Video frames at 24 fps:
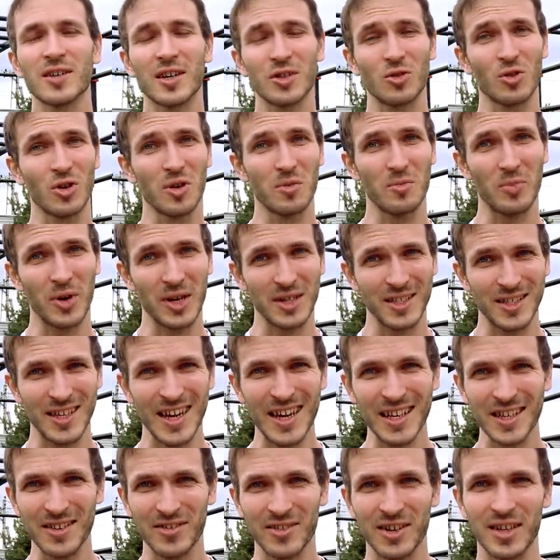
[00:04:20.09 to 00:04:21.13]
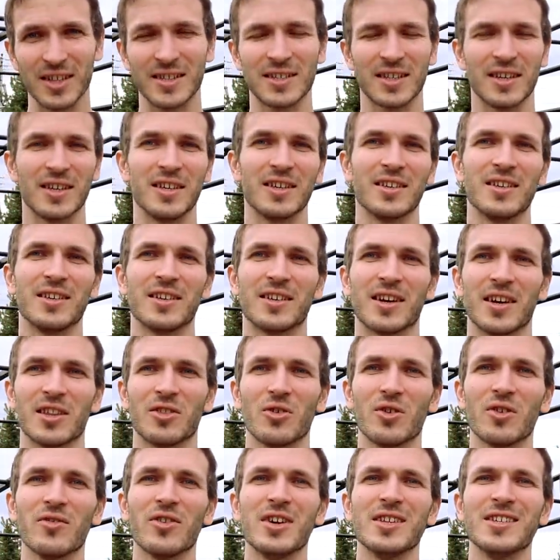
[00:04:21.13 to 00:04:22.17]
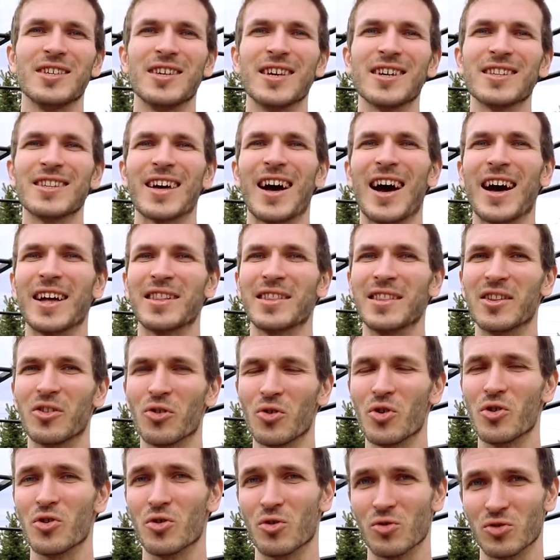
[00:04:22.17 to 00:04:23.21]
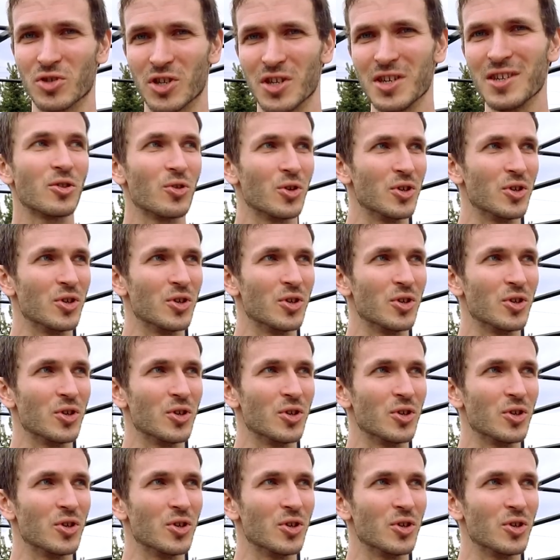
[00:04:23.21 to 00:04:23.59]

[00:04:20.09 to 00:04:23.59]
который подтягивается и которого нет одной руки,